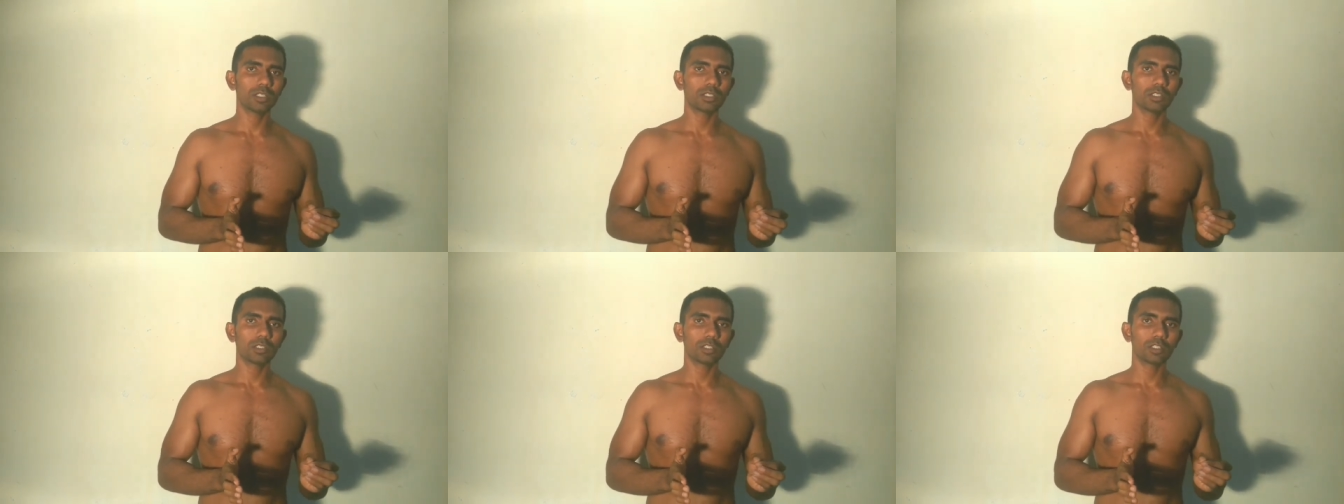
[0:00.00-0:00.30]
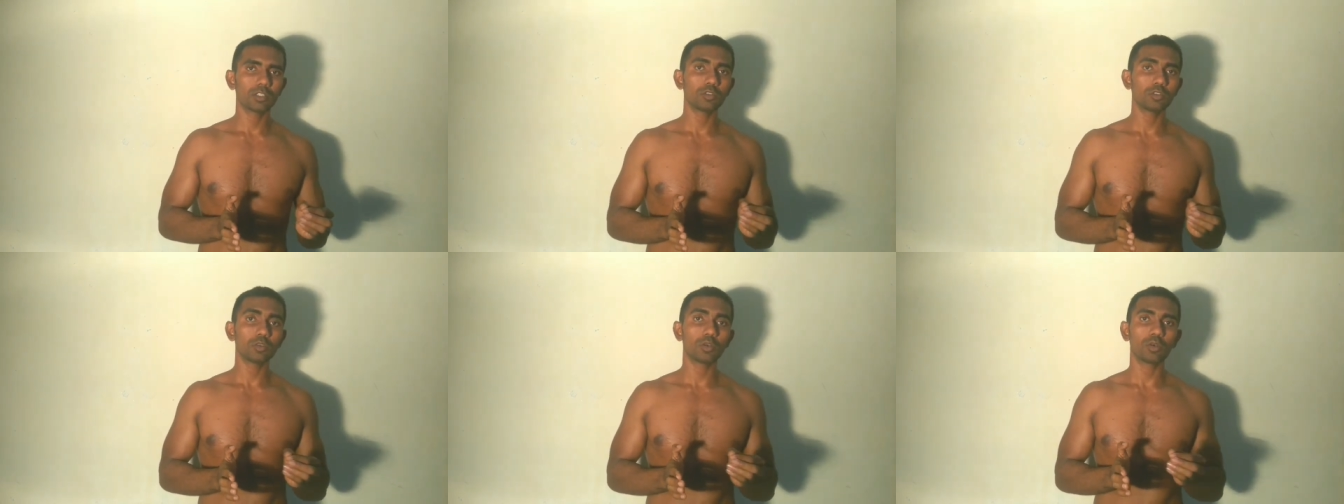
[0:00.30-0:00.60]

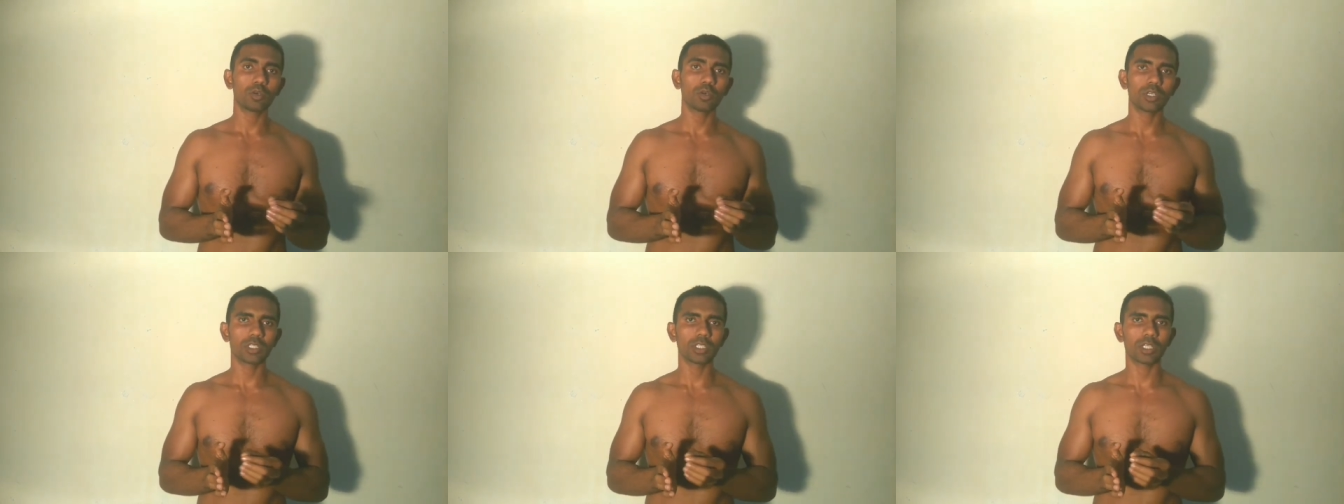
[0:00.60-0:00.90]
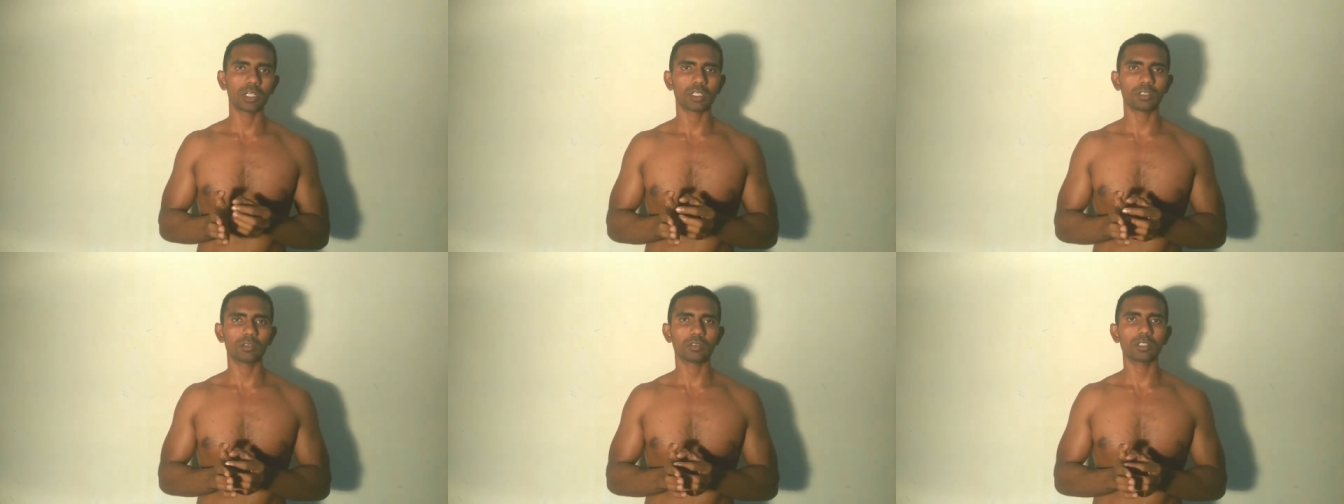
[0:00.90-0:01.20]
কিন্তু হয়ে থাকে
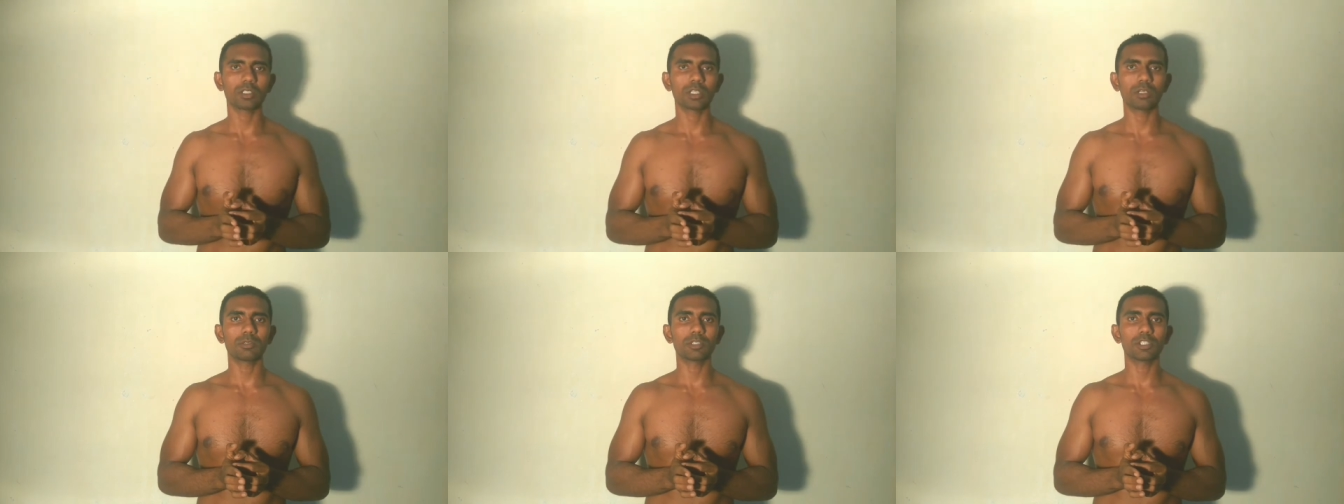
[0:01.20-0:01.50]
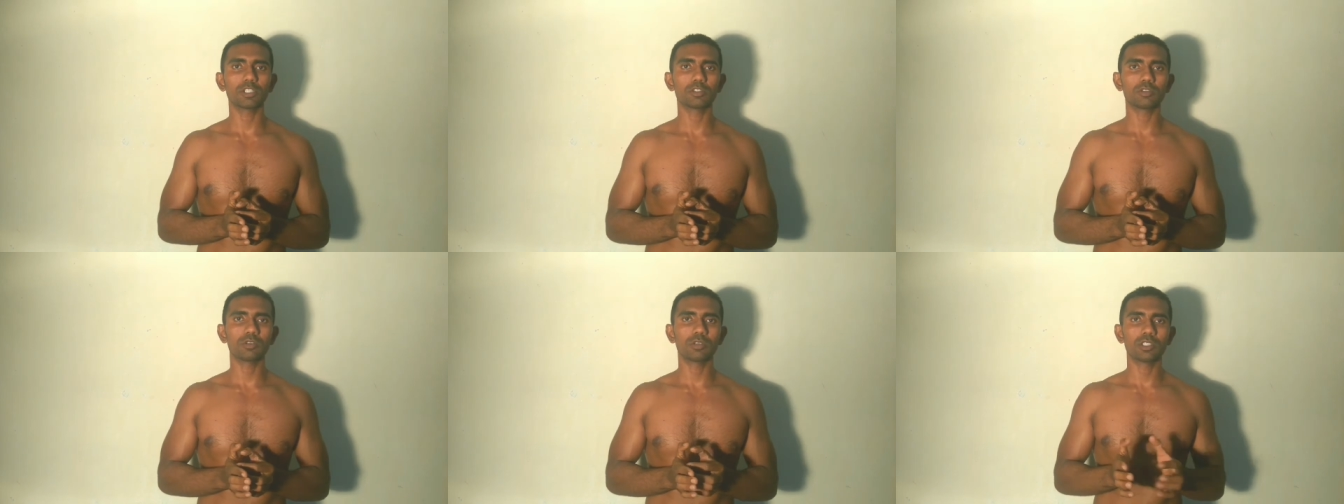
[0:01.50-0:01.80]
অর্থাৎ আমাদের
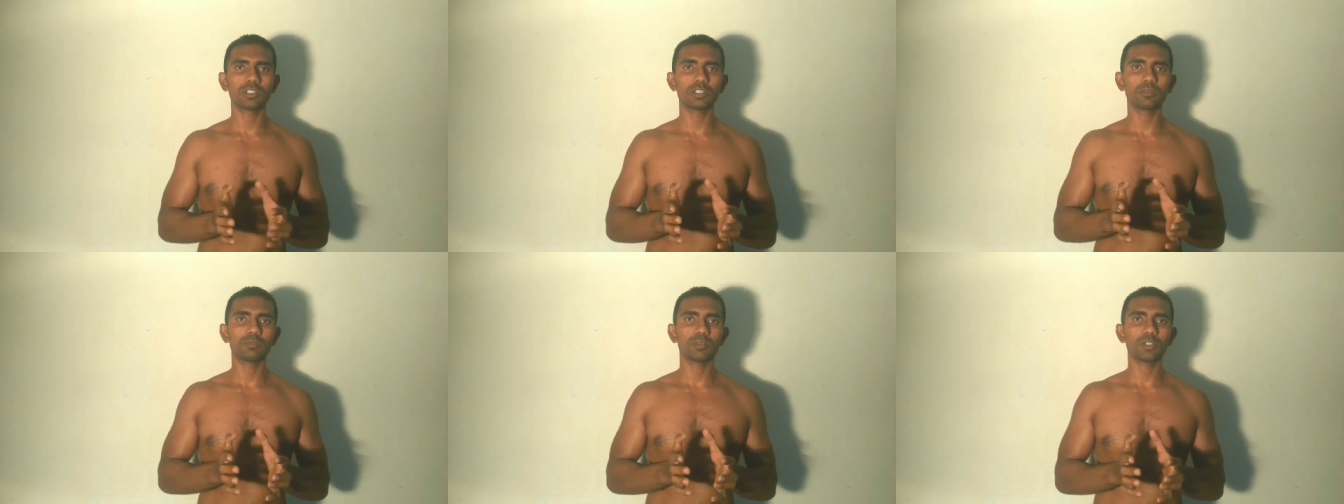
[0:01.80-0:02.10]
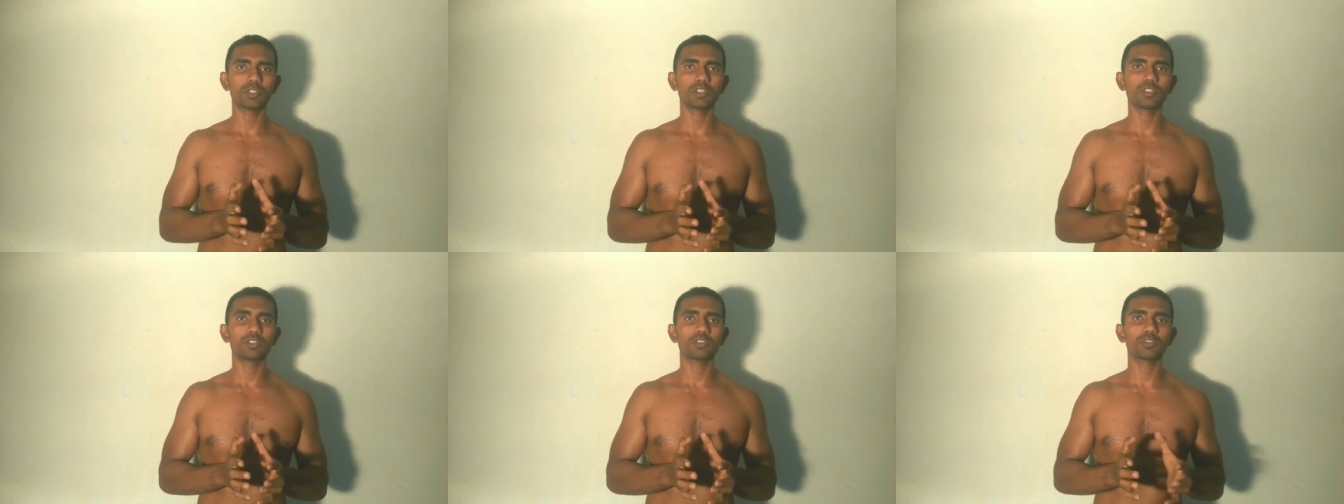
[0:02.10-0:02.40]
শরীরে যে পেশি
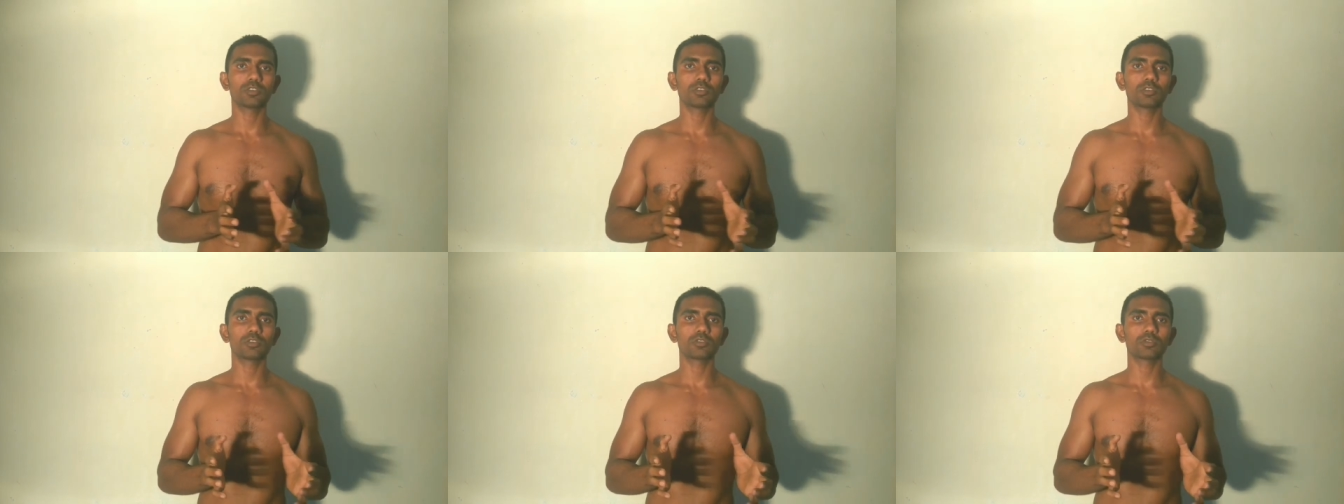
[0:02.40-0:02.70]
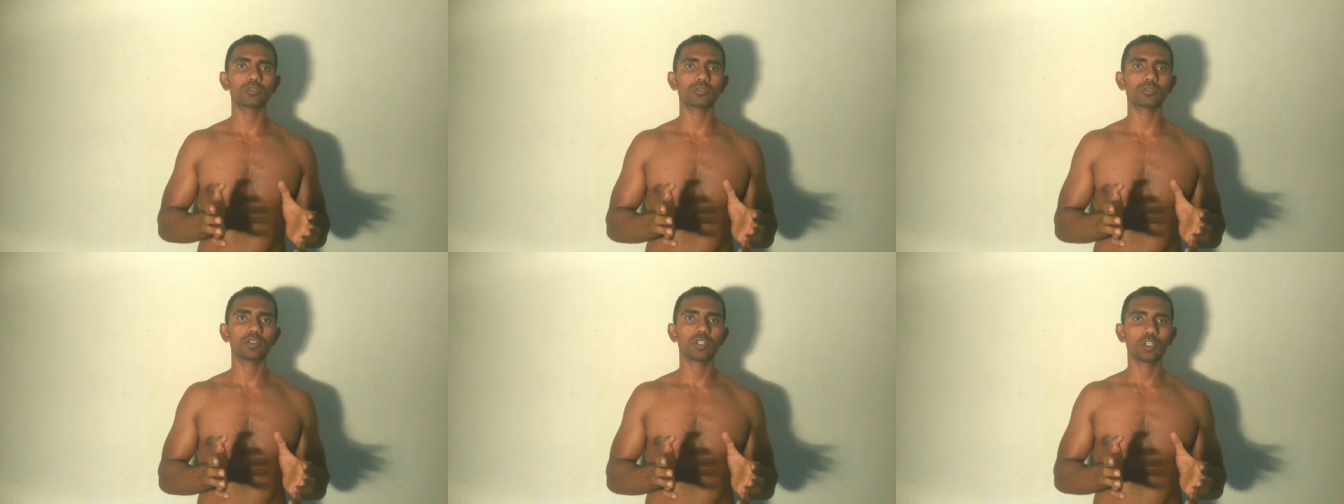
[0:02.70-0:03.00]
সংকোচন
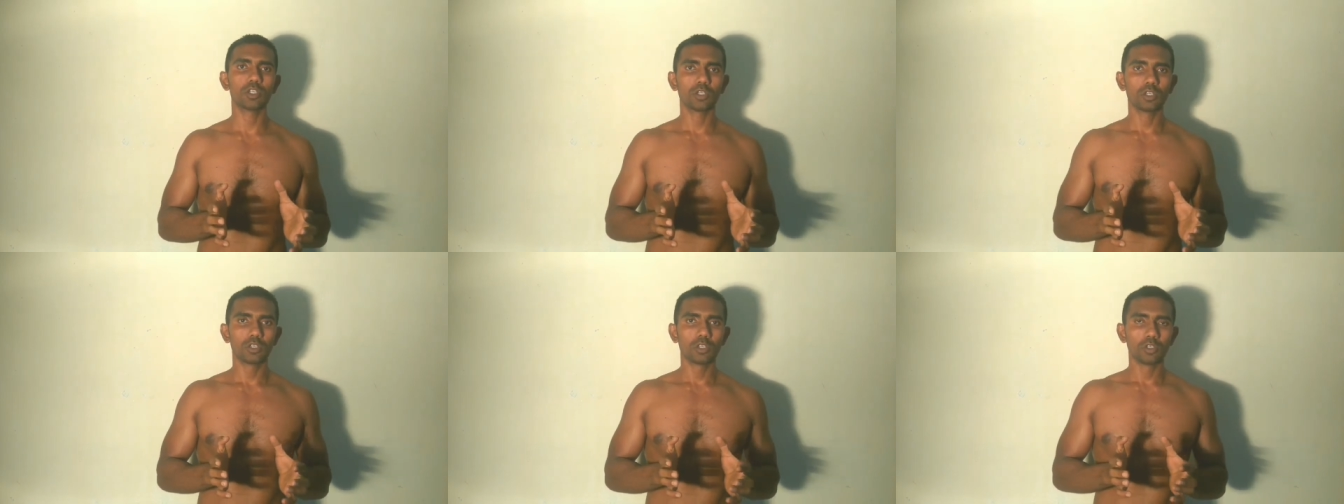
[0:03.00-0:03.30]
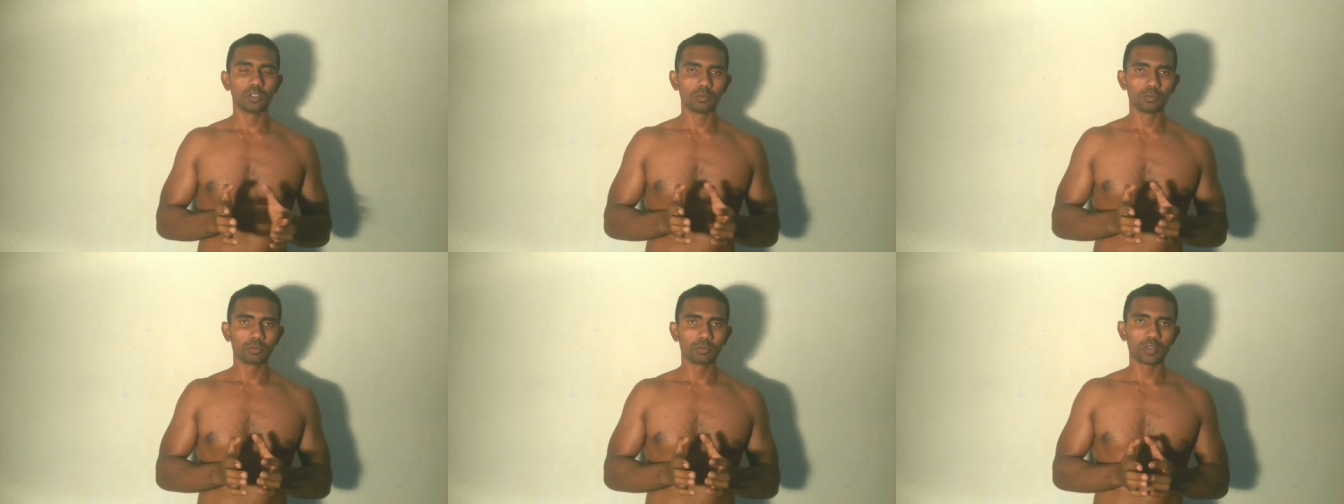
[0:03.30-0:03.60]

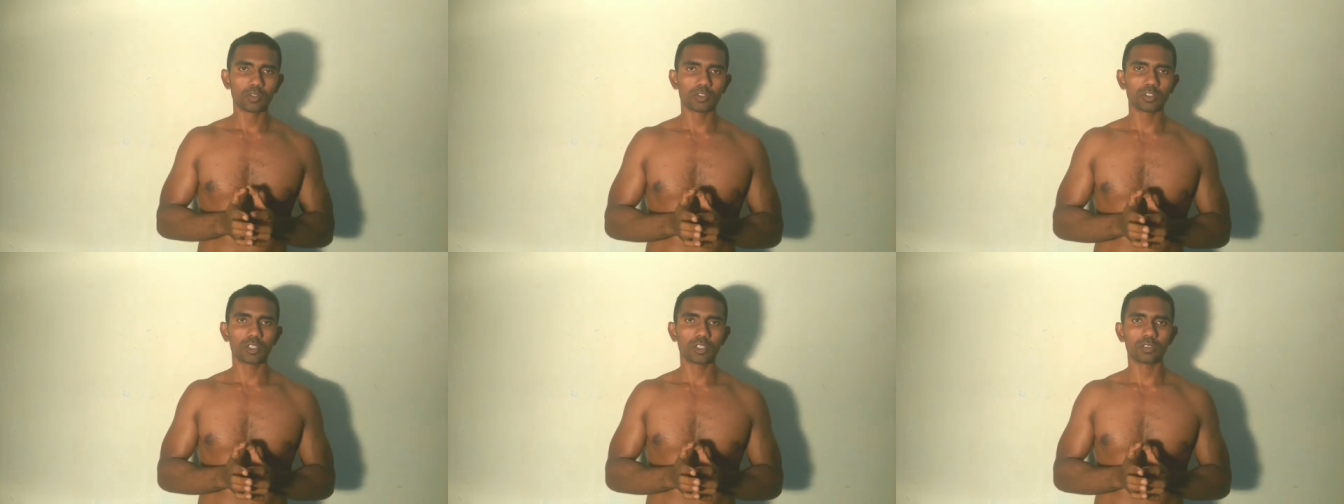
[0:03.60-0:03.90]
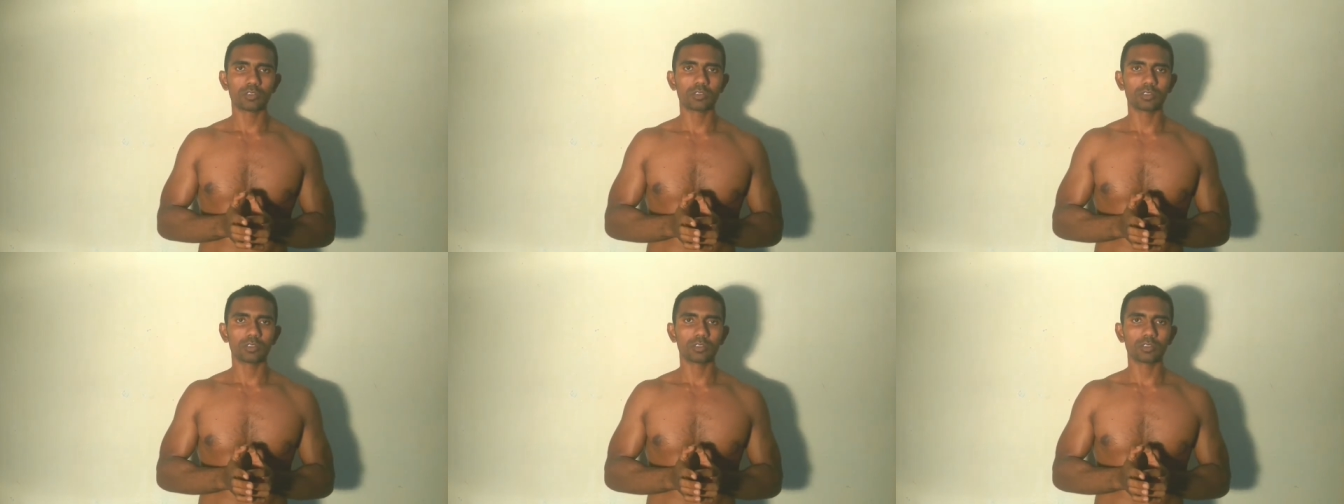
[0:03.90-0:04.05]
প্রসারণ